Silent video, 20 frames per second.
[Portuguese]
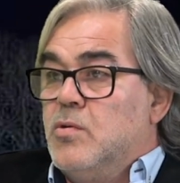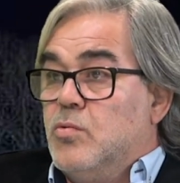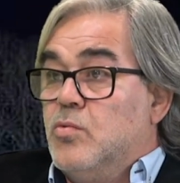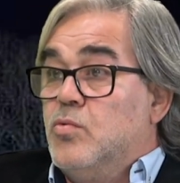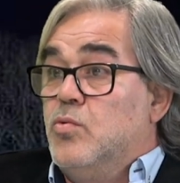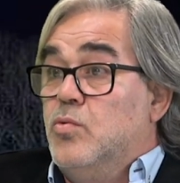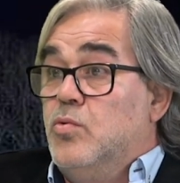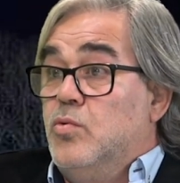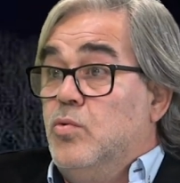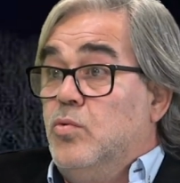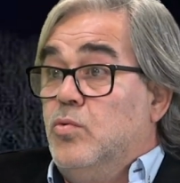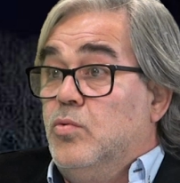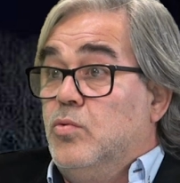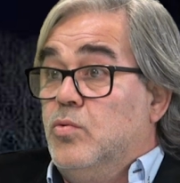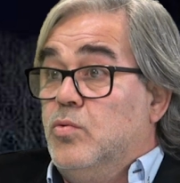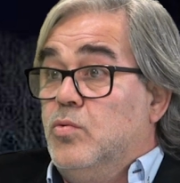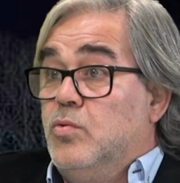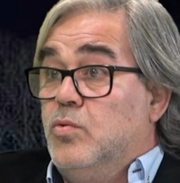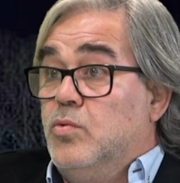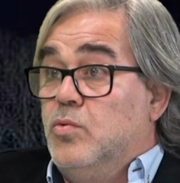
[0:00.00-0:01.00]

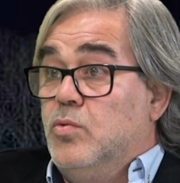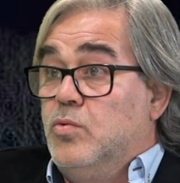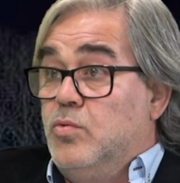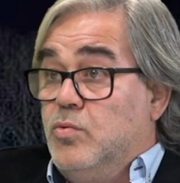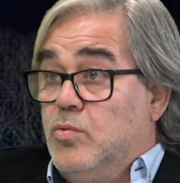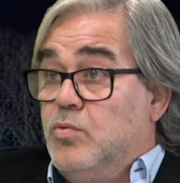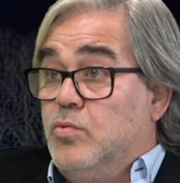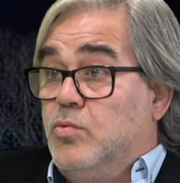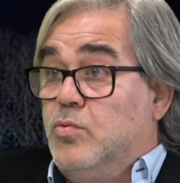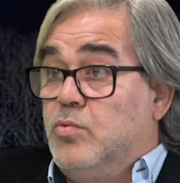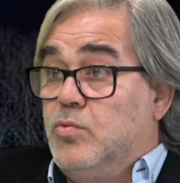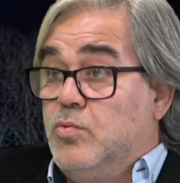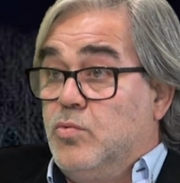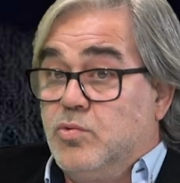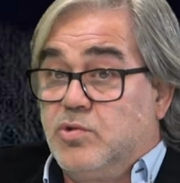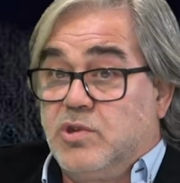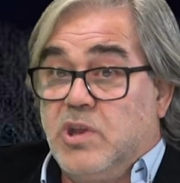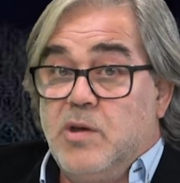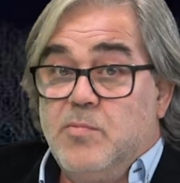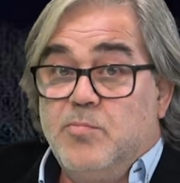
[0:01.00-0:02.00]
o, o,
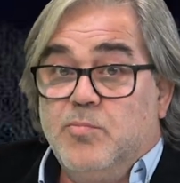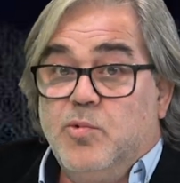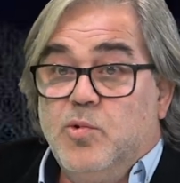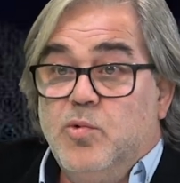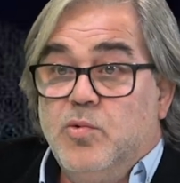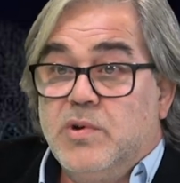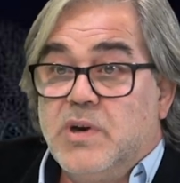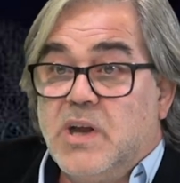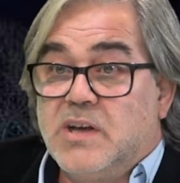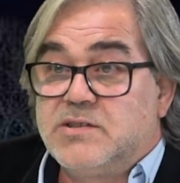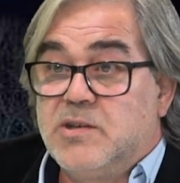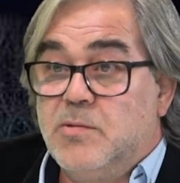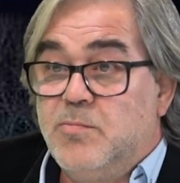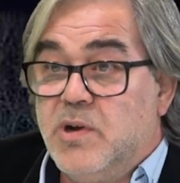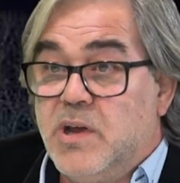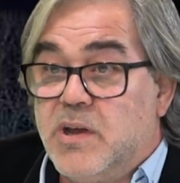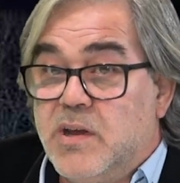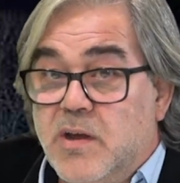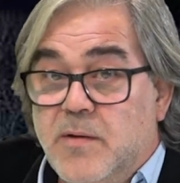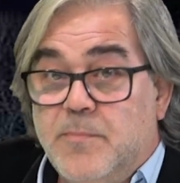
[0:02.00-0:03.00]
o tempo na
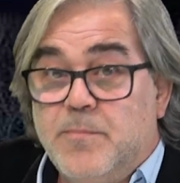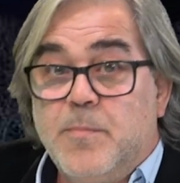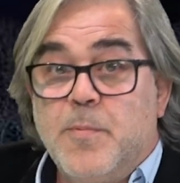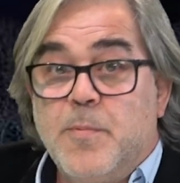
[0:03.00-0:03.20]
Assembleia.